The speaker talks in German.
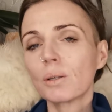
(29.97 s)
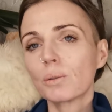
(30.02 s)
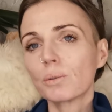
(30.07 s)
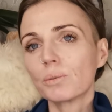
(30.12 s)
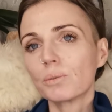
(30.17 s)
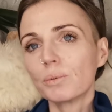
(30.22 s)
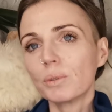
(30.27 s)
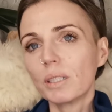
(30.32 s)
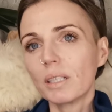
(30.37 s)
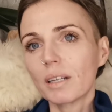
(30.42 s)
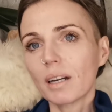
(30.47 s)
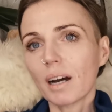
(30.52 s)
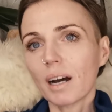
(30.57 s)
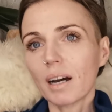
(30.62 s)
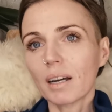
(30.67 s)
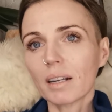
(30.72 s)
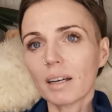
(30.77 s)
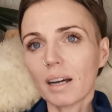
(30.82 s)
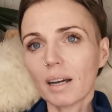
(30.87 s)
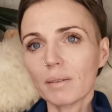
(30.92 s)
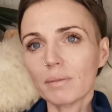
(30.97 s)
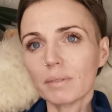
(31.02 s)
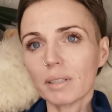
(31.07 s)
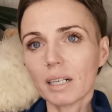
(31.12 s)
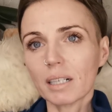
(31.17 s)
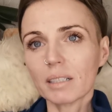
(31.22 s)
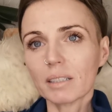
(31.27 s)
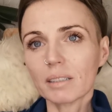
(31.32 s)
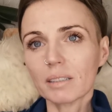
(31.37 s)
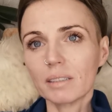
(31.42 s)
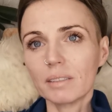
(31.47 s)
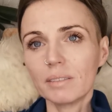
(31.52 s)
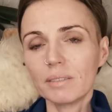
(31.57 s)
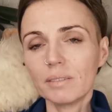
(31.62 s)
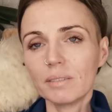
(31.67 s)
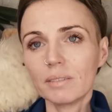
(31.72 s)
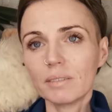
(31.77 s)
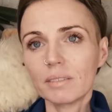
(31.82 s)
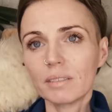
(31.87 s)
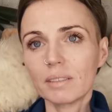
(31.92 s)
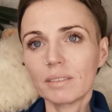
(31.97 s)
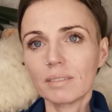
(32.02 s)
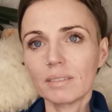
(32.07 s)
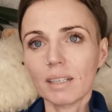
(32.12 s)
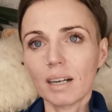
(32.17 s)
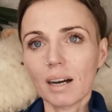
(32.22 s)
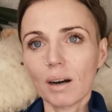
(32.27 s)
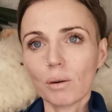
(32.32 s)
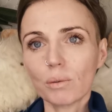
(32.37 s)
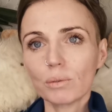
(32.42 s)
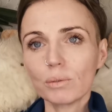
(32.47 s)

und viele gerade einfach in ja,